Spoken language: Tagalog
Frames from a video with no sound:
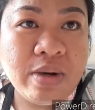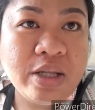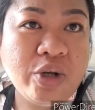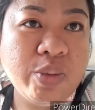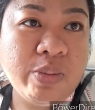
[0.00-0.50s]

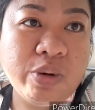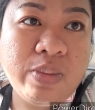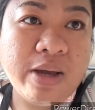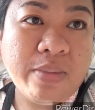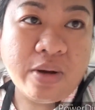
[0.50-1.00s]
baka daw may
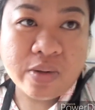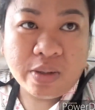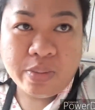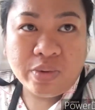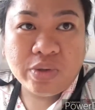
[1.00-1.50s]
problema ako
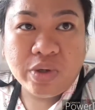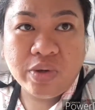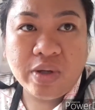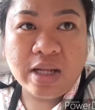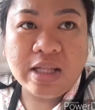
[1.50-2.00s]
sa puso.
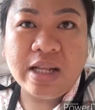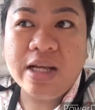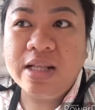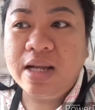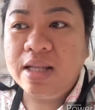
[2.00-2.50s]
Yun nga
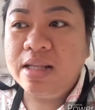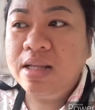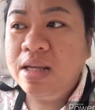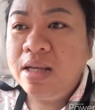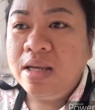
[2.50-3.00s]
tiningnan
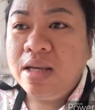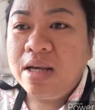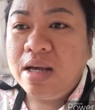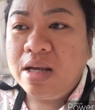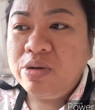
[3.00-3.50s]

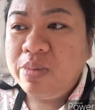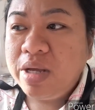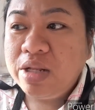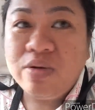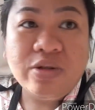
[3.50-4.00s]
ah, ano
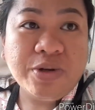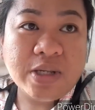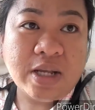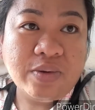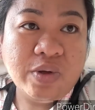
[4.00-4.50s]
ba
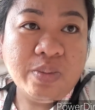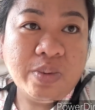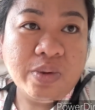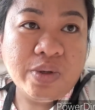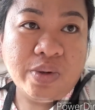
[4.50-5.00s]
inultrasound yung
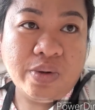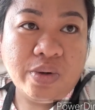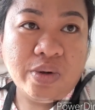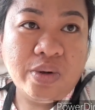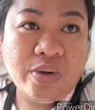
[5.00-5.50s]
puso
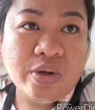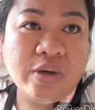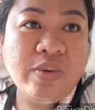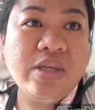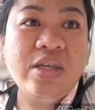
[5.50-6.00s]
ko
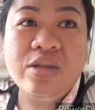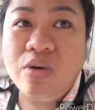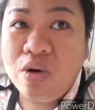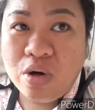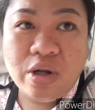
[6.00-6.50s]
which is
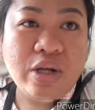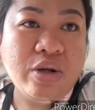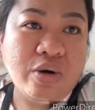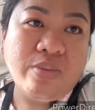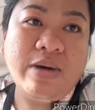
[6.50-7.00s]
all
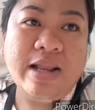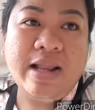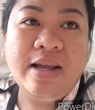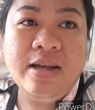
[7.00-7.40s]
normal.